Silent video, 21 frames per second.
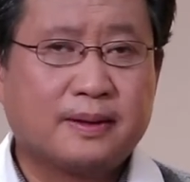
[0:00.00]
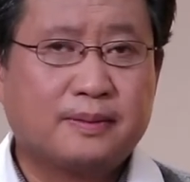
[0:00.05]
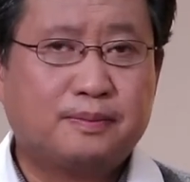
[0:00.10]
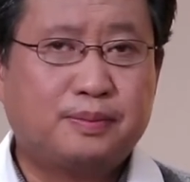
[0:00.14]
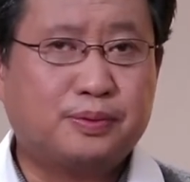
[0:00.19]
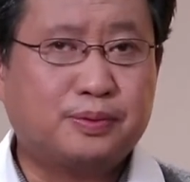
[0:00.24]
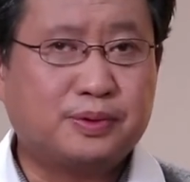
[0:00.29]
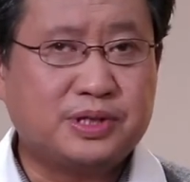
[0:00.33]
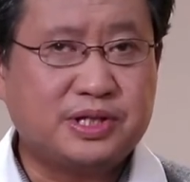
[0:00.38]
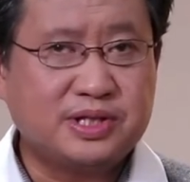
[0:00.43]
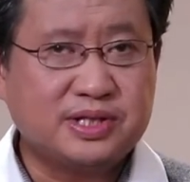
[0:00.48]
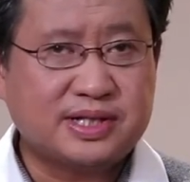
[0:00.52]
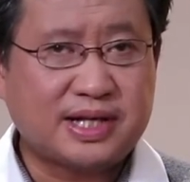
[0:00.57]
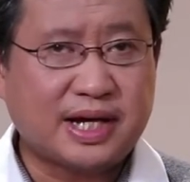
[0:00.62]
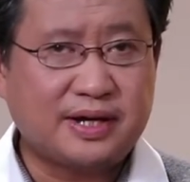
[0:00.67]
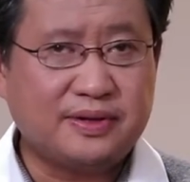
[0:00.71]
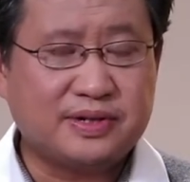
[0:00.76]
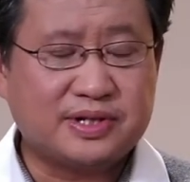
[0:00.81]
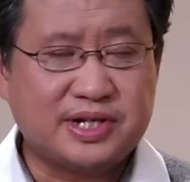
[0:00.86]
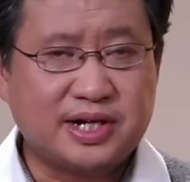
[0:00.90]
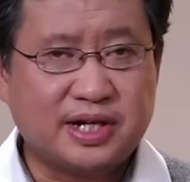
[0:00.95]
普京
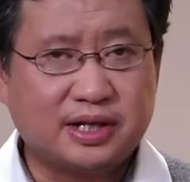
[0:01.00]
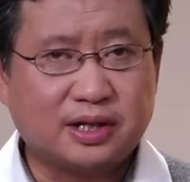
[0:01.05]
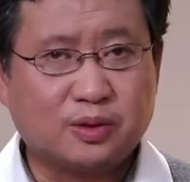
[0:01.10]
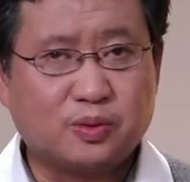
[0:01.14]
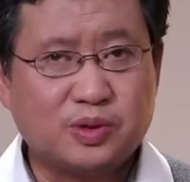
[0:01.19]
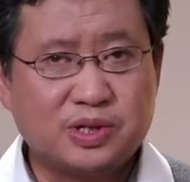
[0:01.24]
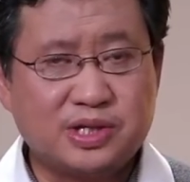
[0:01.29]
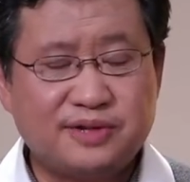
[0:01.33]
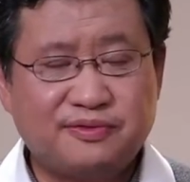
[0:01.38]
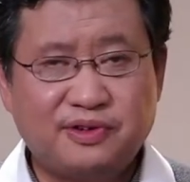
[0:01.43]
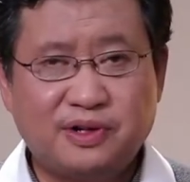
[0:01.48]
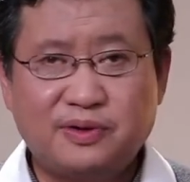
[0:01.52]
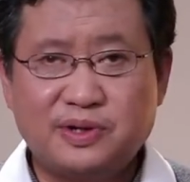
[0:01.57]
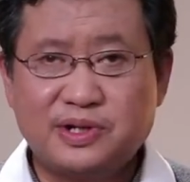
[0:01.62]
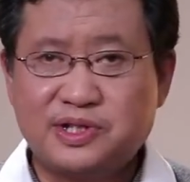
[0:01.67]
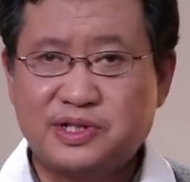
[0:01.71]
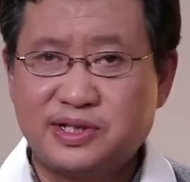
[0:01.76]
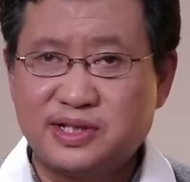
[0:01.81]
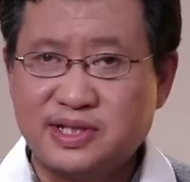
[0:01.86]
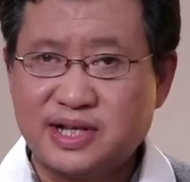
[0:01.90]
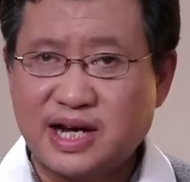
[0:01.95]
参与这样的国际峰会，
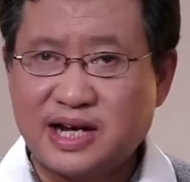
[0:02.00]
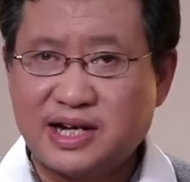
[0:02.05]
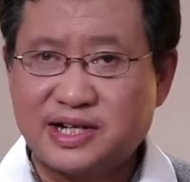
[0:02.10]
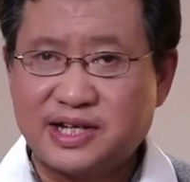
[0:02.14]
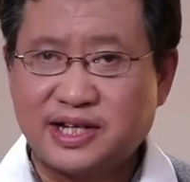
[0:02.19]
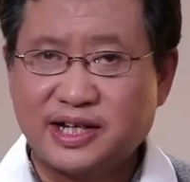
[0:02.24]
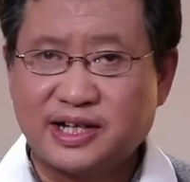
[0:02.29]
自然是